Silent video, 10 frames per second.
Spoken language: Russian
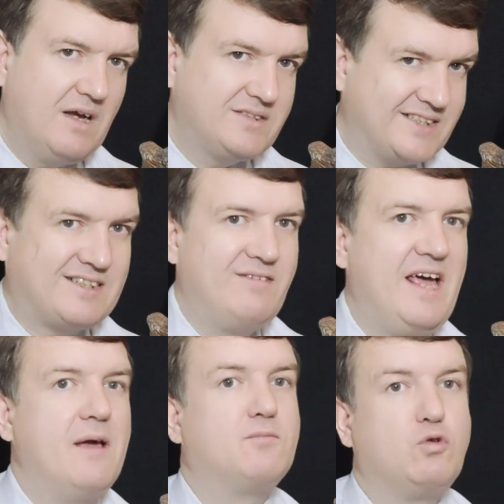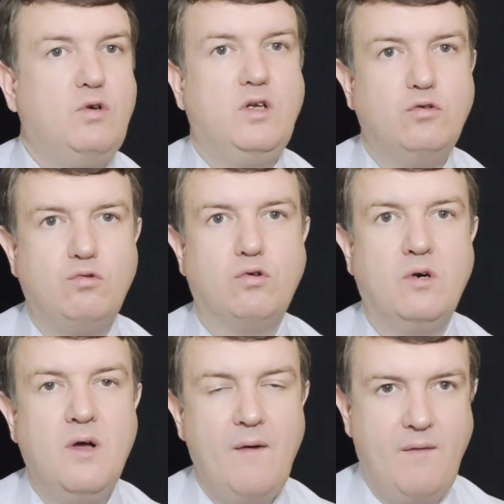составляем ту или
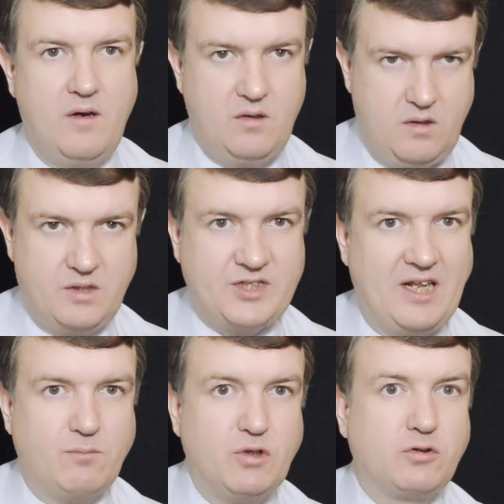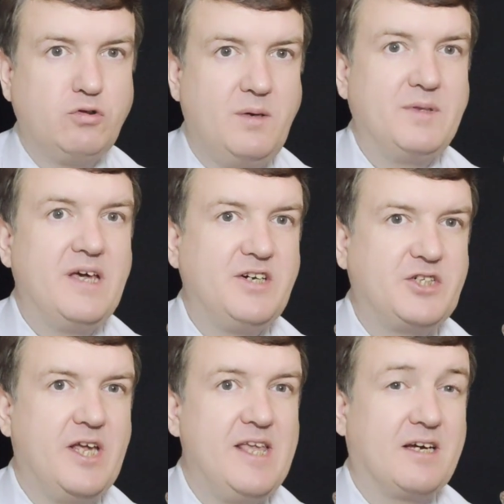иную э, жалобу на судебное
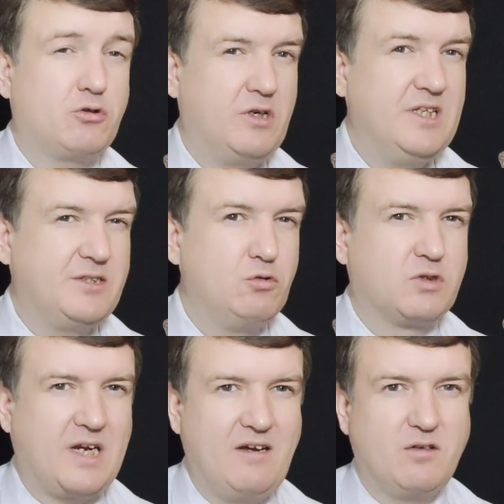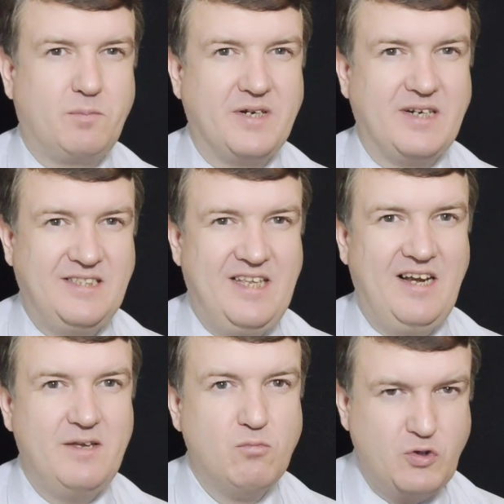решение, которое нас не устраивает при
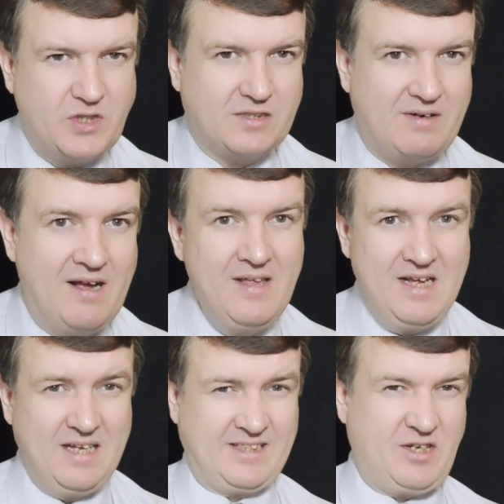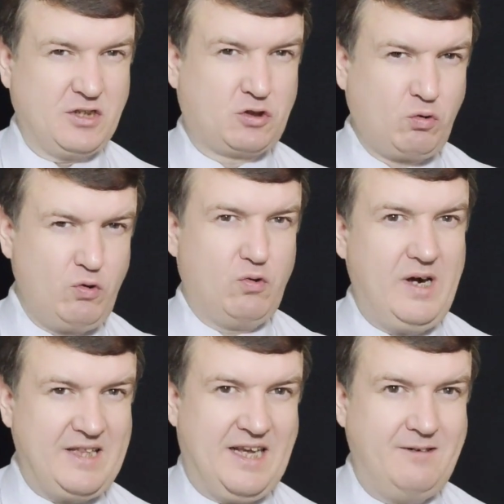разделе имущества, зачастую
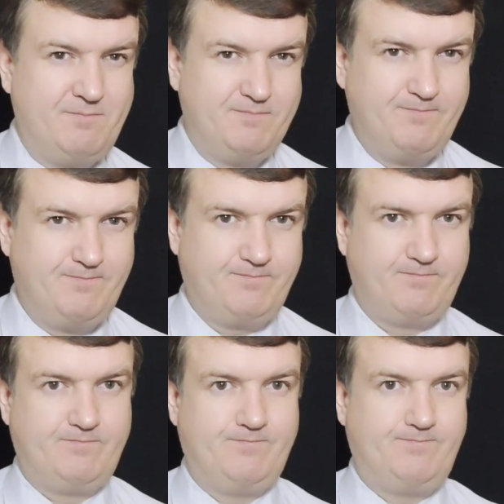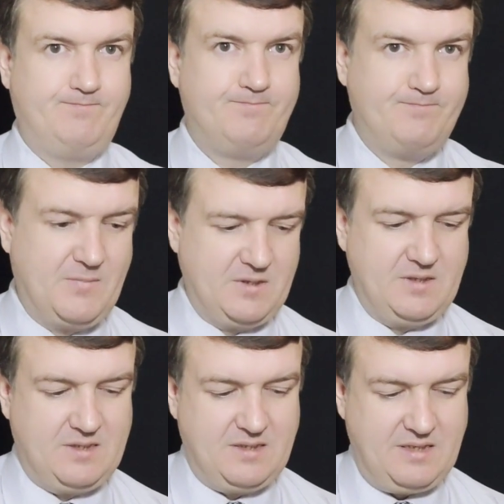это
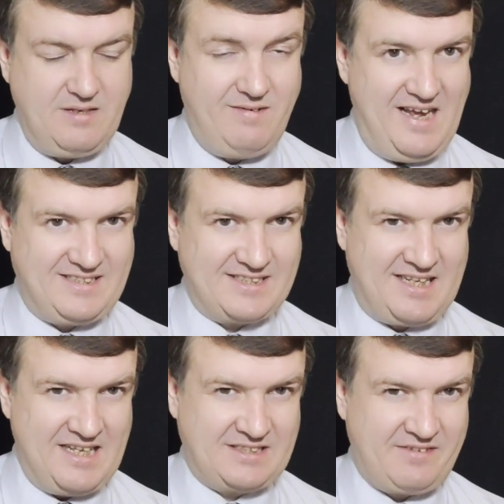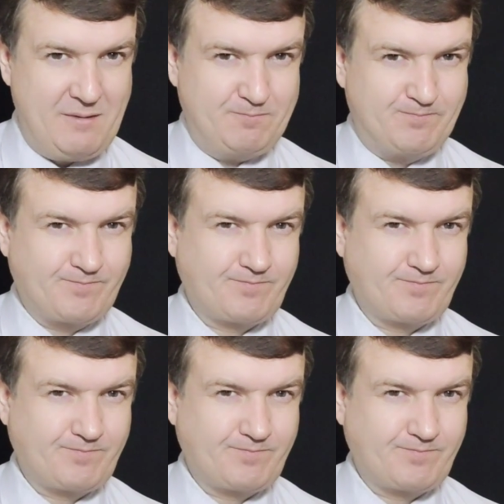э, является следствием